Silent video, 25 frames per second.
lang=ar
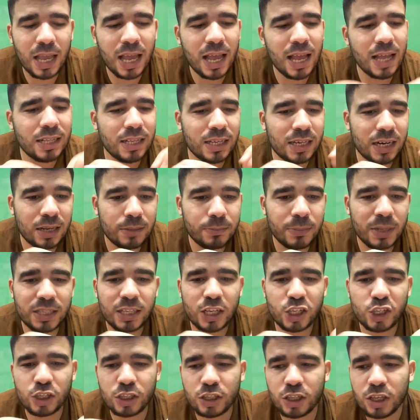نادرا ما
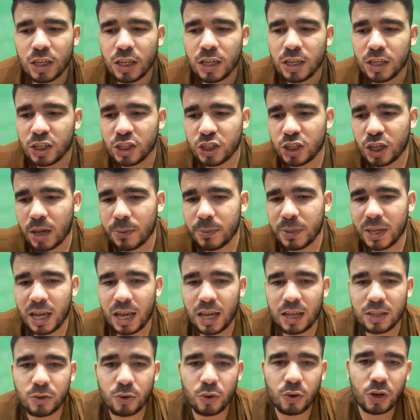تجد
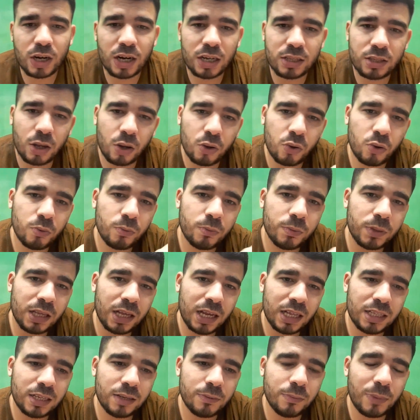جامعات اخرى تقوم
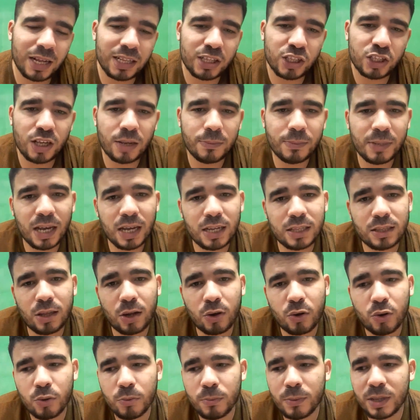يعني بعض الجامعات
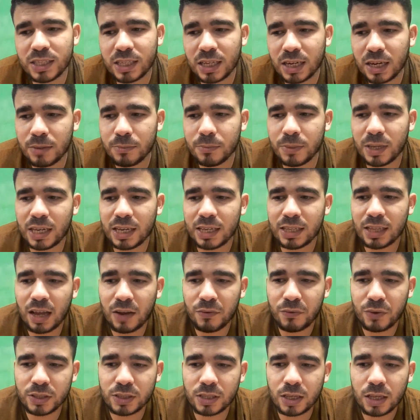تقوم مثلا
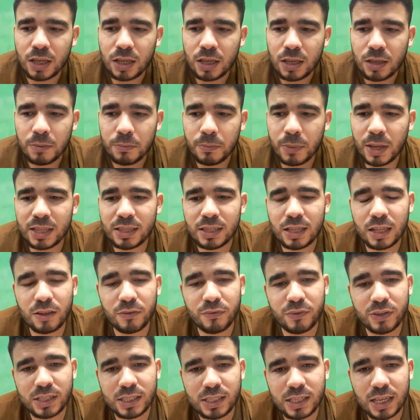باضافه ماده
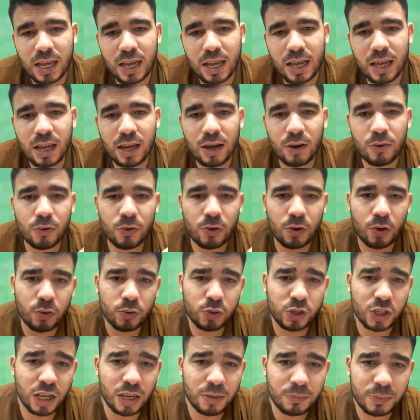الفيزياء او او
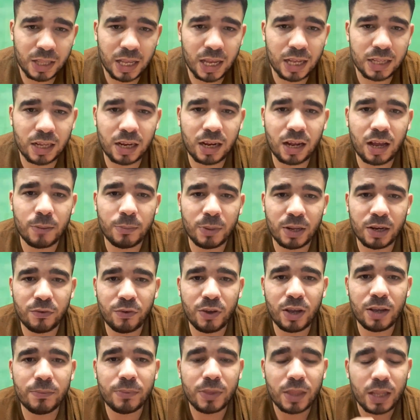شيء من هذا القبيل
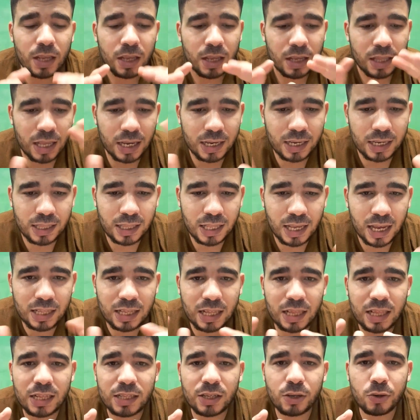فاهم لكن
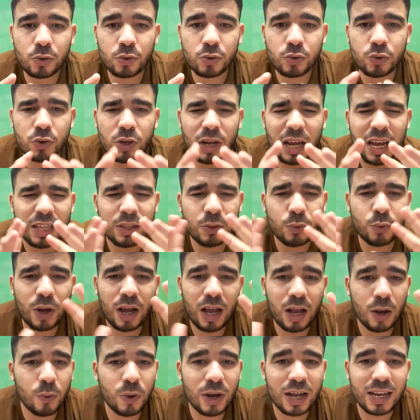هذا الذي قلته الان هو
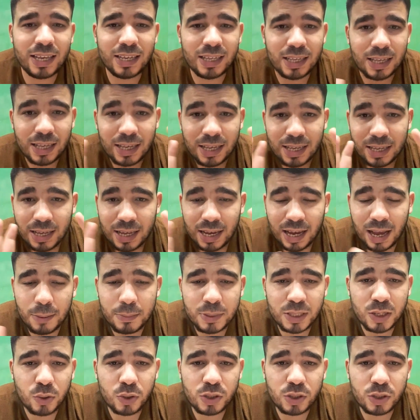حوالي 75%